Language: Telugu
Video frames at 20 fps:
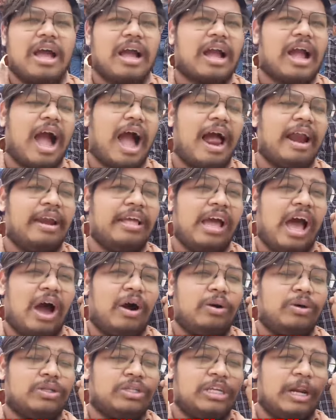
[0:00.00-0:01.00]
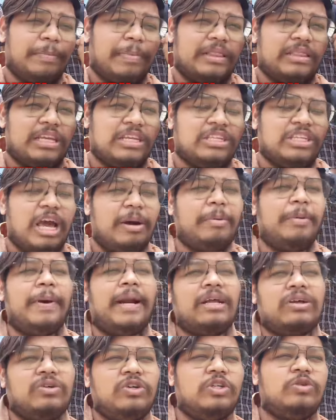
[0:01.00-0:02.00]
కానీ ఆ వచ్చిన ప్రతిసేపు
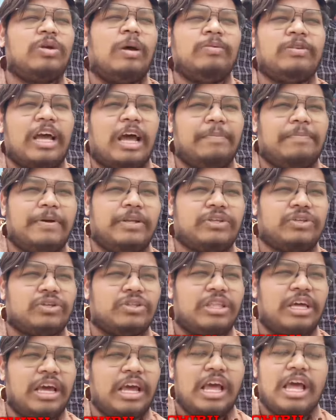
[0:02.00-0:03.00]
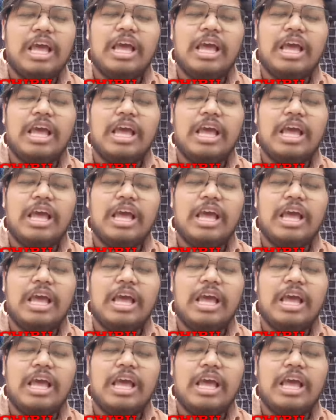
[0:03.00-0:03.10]
మనకి గూస్ బంప్స్ అనిపిస్తుంది